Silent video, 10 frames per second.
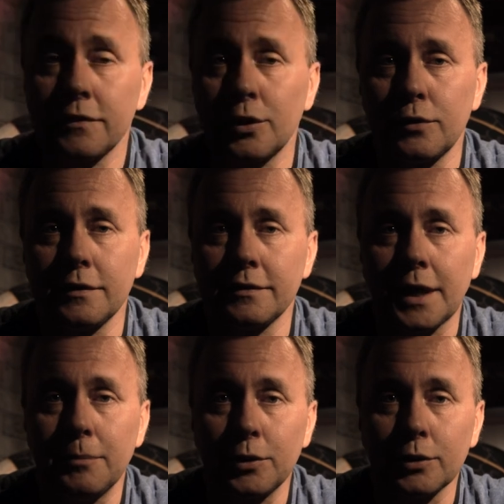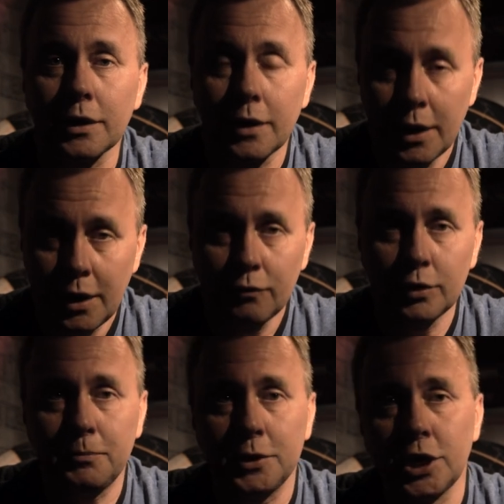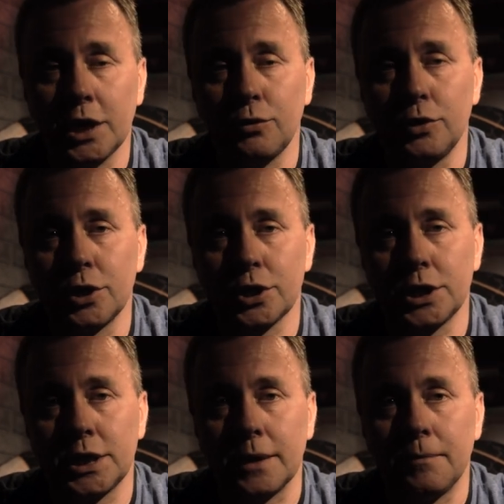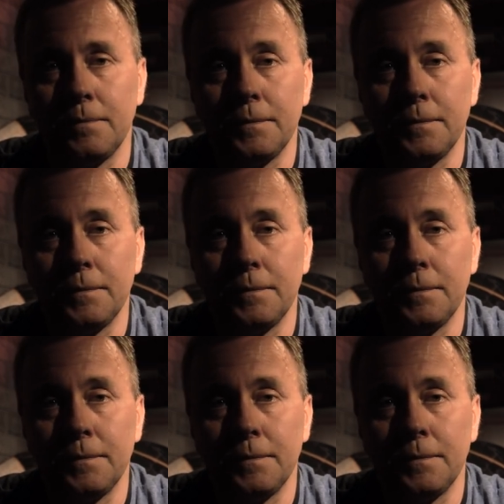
загрузился компьютер. Вот, печатаю, держите.